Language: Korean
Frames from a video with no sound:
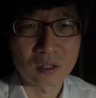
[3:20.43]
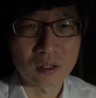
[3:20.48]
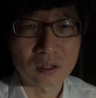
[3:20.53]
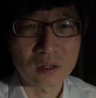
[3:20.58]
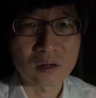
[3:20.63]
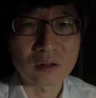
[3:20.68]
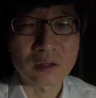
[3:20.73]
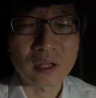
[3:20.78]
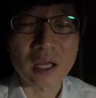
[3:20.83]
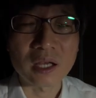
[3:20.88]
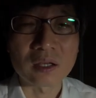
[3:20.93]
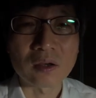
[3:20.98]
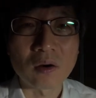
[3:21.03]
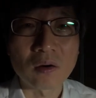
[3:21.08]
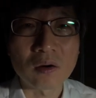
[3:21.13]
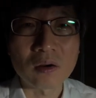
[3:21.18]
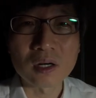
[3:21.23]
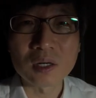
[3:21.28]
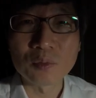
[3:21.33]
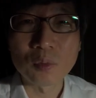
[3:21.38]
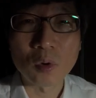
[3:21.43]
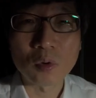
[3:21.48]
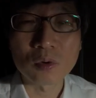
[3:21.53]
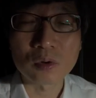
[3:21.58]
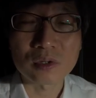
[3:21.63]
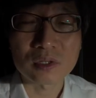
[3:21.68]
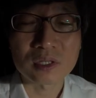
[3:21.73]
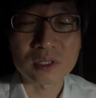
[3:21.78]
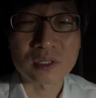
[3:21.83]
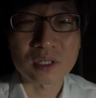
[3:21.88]
그런데 영어를
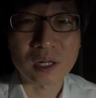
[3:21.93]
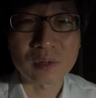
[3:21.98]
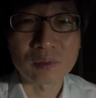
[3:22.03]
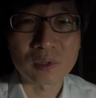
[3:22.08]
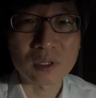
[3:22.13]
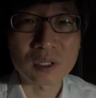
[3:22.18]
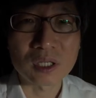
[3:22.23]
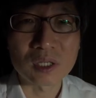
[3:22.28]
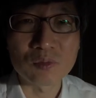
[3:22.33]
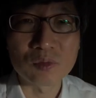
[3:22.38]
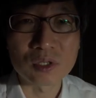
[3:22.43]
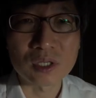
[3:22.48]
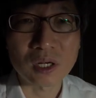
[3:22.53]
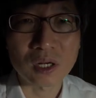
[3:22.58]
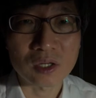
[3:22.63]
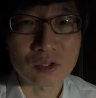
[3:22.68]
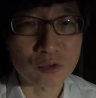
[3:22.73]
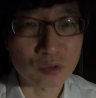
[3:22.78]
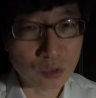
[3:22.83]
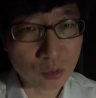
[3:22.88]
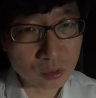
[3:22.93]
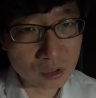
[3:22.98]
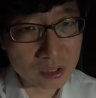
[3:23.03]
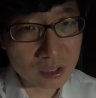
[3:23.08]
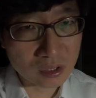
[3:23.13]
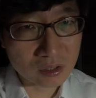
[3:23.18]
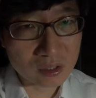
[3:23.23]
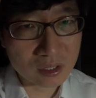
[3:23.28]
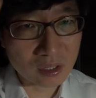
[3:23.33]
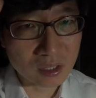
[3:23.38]
목으로 쓰는 사람들은 이 문장 가지고 또
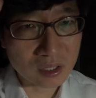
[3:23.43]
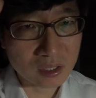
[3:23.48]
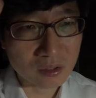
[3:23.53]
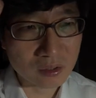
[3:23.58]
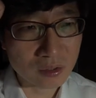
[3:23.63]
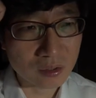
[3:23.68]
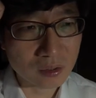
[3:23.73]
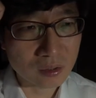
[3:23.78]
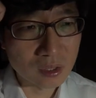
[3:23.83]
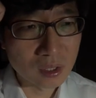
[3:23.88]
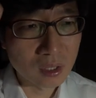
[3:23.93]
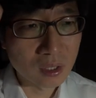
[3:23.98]
글쩍글쩍 하는 거예요.